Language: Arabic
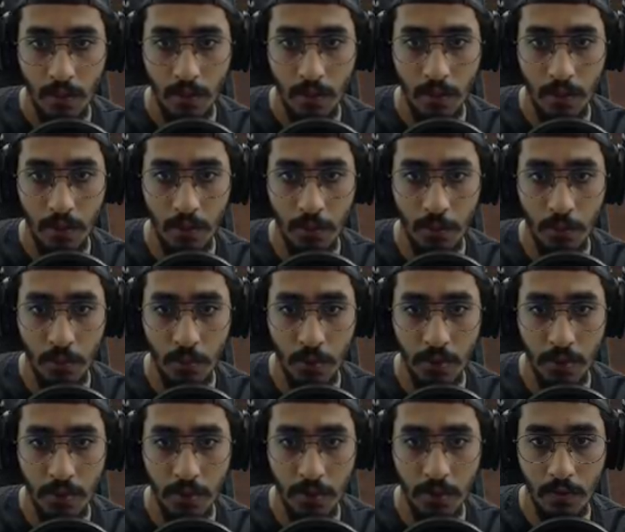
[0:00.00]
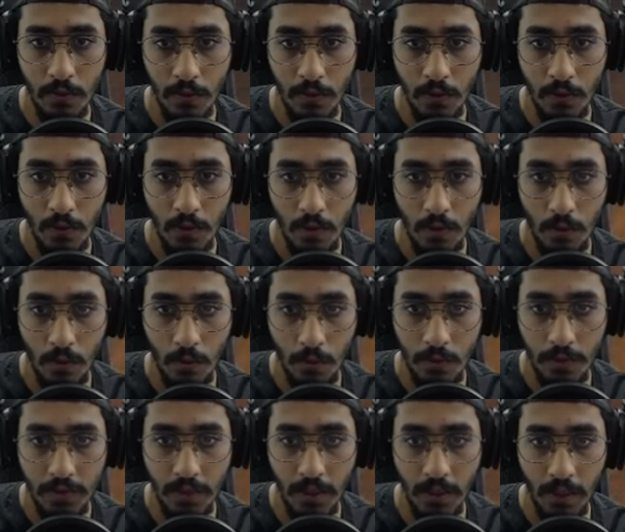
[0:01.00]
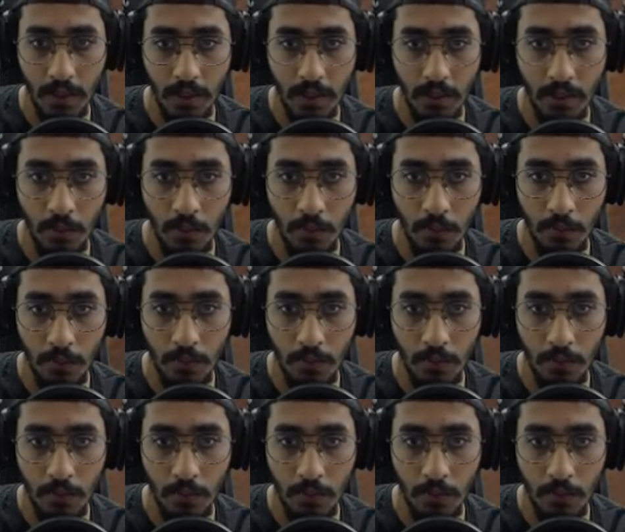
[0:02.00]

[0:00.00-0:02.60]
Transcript: لانهم كوكت وبصير اعلقهم